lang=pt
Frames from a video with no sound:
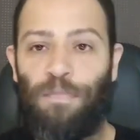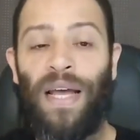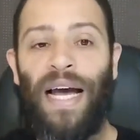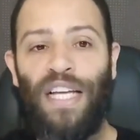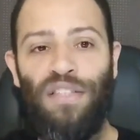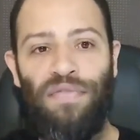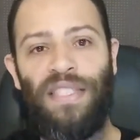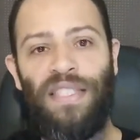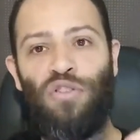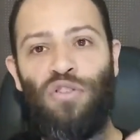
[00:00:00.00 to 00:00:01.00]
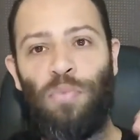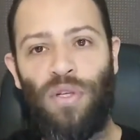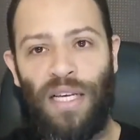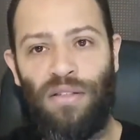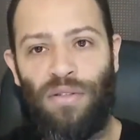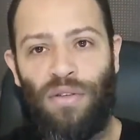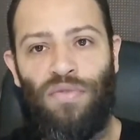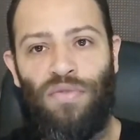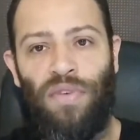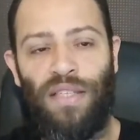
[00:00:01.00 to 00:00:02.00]
A diferença é que os processos
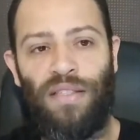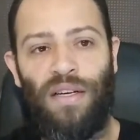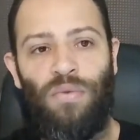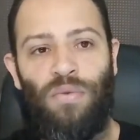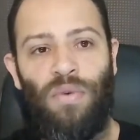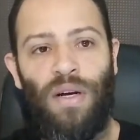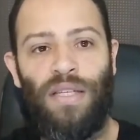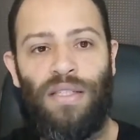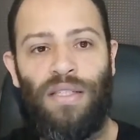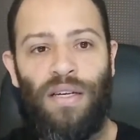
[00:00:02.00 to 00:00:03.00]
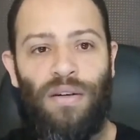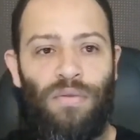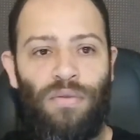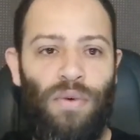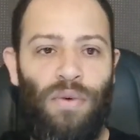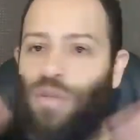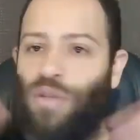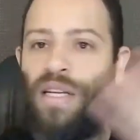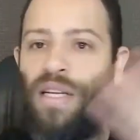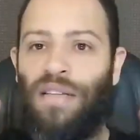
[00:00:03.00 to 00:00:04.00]
são, eh, são são uma coisa
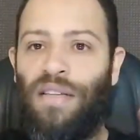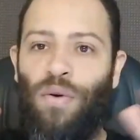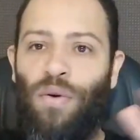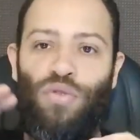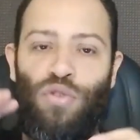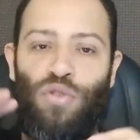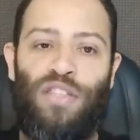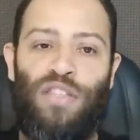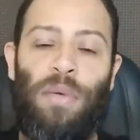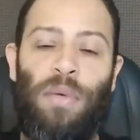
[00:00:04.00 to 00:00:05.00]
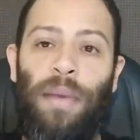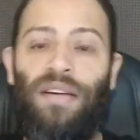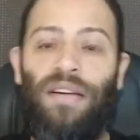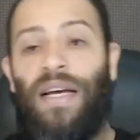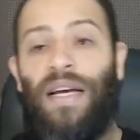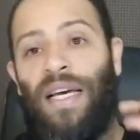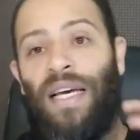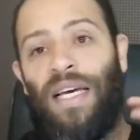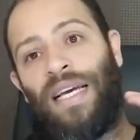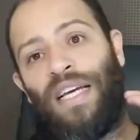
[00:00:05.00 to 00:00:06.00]
não tem nada a ver com a outra nos processos de preparo
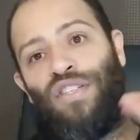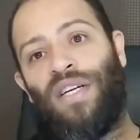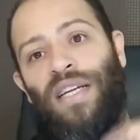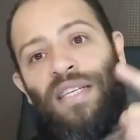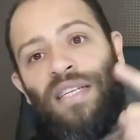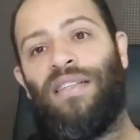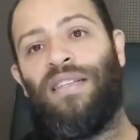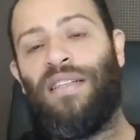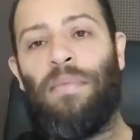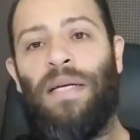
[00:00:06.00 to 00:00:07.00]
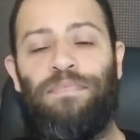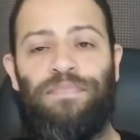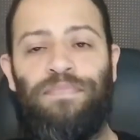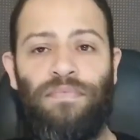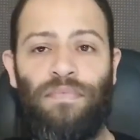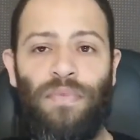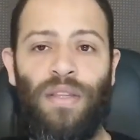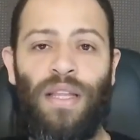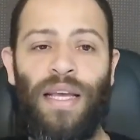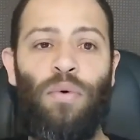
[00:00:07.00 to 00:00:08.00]
e que a gente acrescenta também
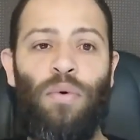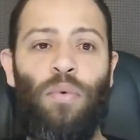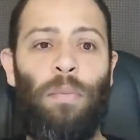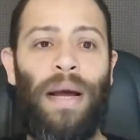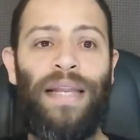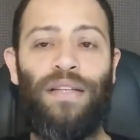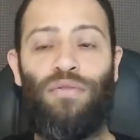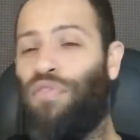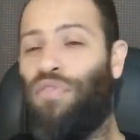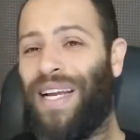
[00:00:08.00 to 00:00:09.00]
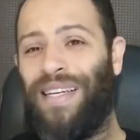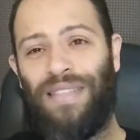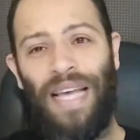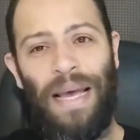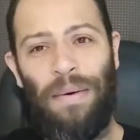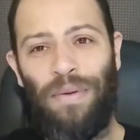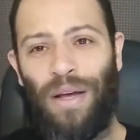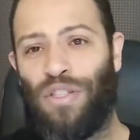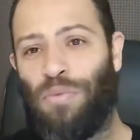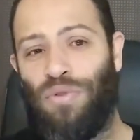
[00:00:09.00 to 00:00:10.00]
é um, um, palito. Fora isso, é um
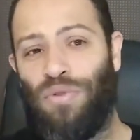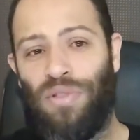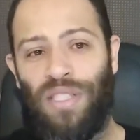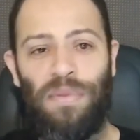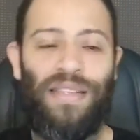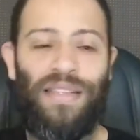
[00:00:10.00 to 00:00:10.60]
negócio muito simples.